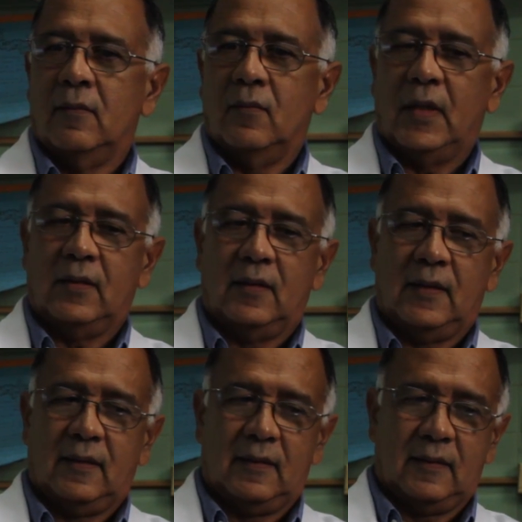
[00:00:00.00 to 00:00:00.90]
Bueno,
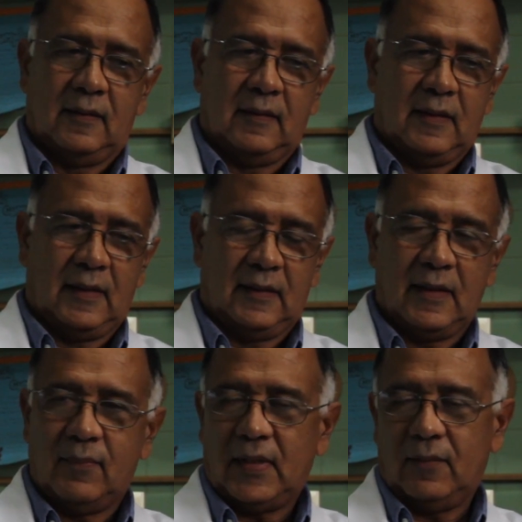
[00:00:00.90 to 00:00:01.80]

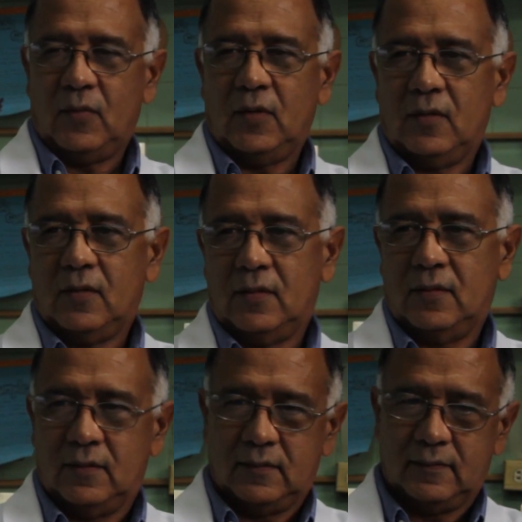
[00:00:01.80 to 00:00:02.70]
este
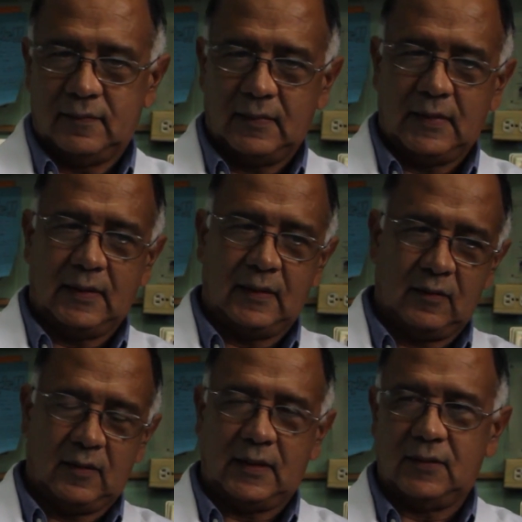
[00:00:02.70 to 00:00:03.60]
premio eh,
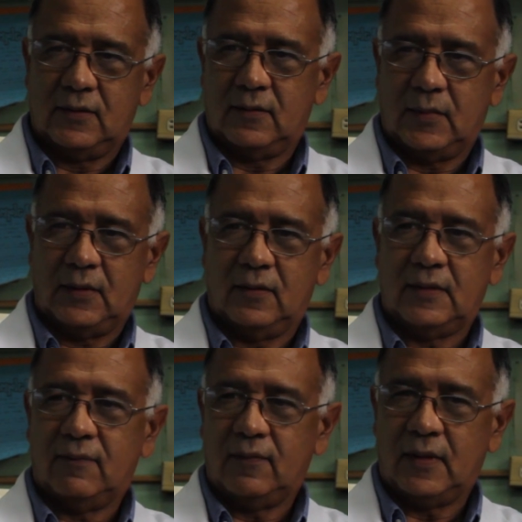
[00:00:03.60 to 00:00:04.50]
Lorenzo
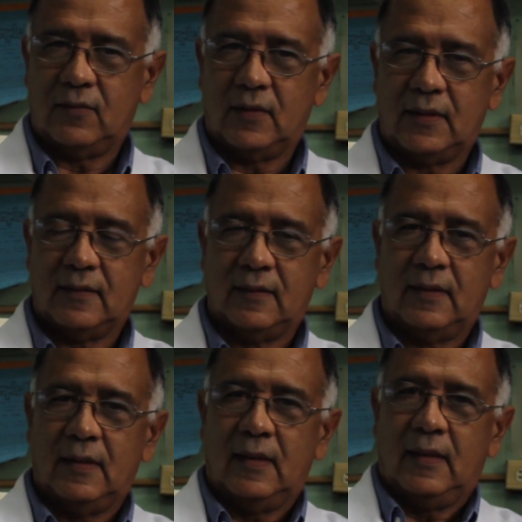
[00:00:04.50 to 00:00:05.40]
Mendoza Flebri
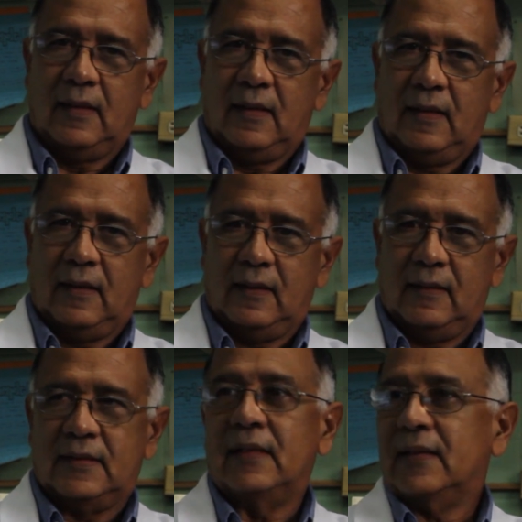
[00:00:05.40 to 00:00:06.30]

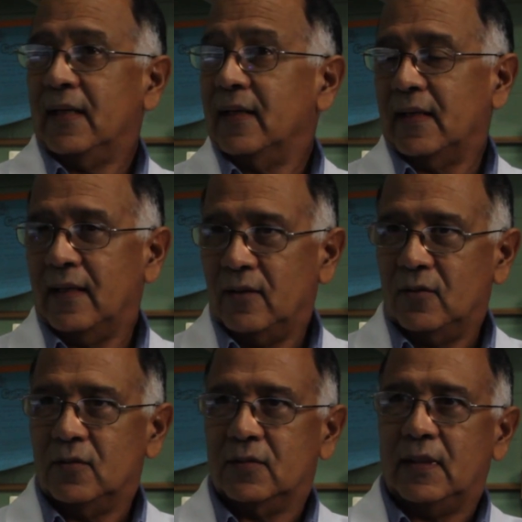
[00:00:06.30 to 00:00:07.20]
eh, se entrega cada
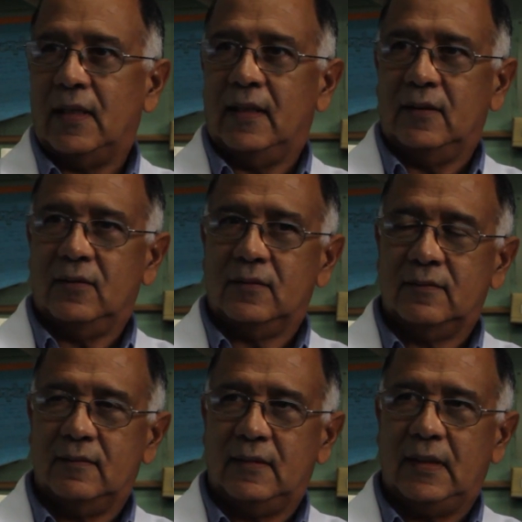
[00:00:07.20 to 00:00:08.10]
dos años
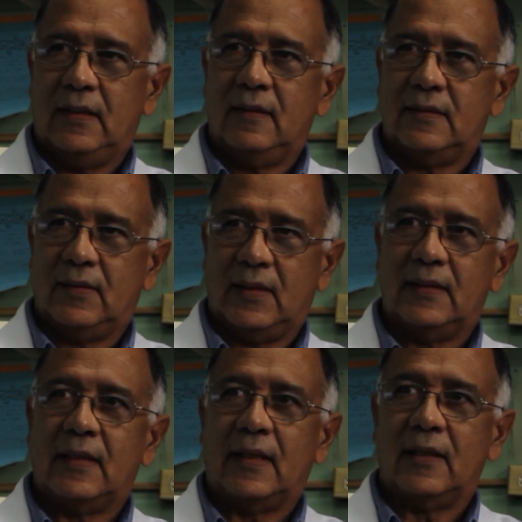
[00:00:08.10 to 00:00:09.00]
y se viene
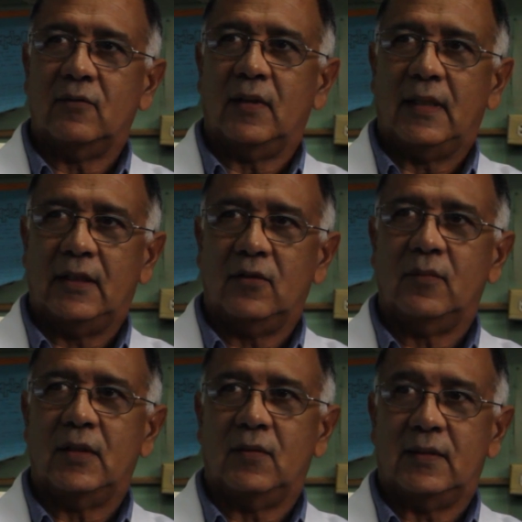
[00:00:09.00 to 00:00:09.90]
entregando desde el año
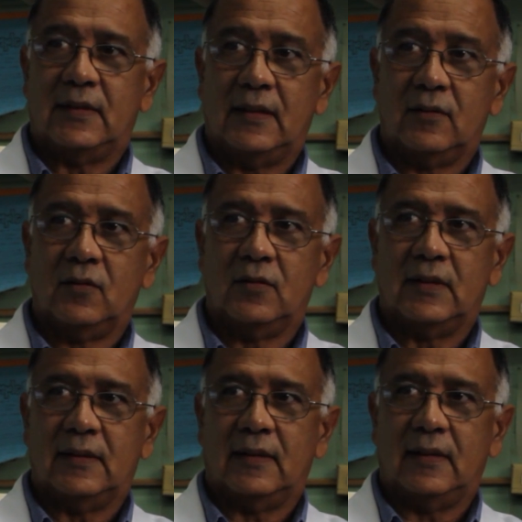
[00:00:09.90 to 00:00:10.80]

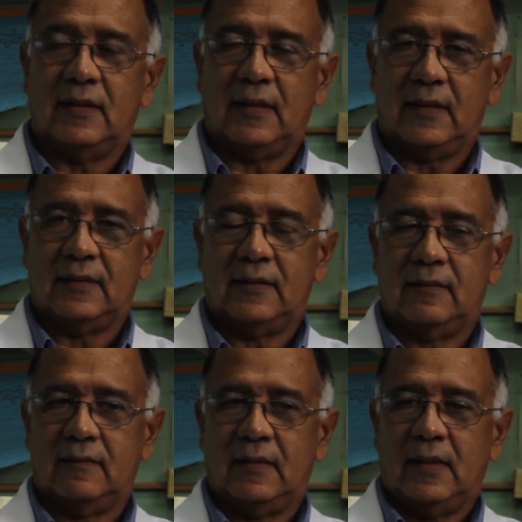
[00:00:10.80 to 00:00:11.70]
1983.
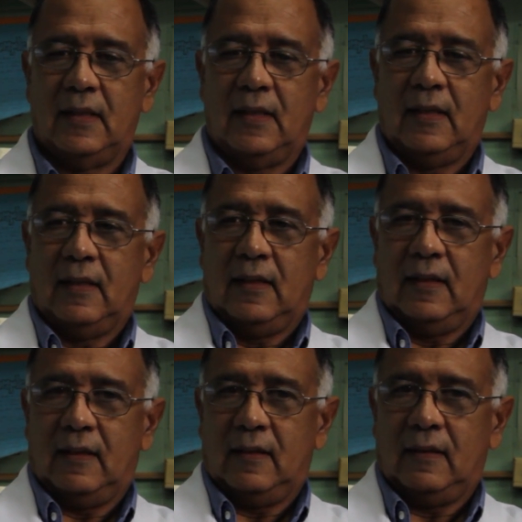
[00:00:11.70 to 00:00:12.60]

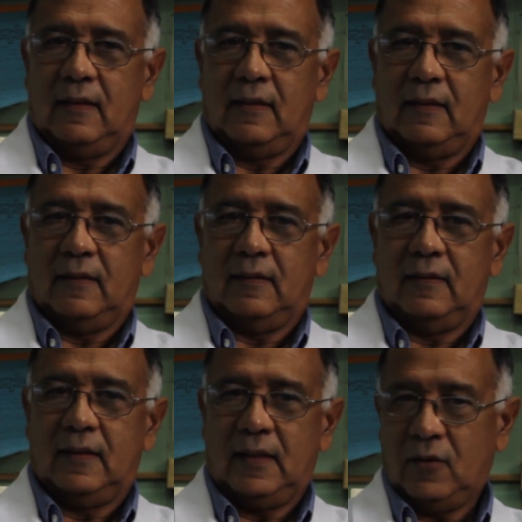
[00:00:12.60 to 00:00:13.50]
Eh,
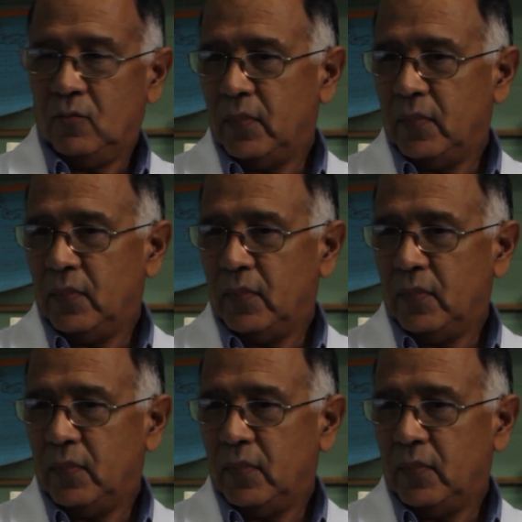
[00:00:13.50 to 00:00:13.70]
es un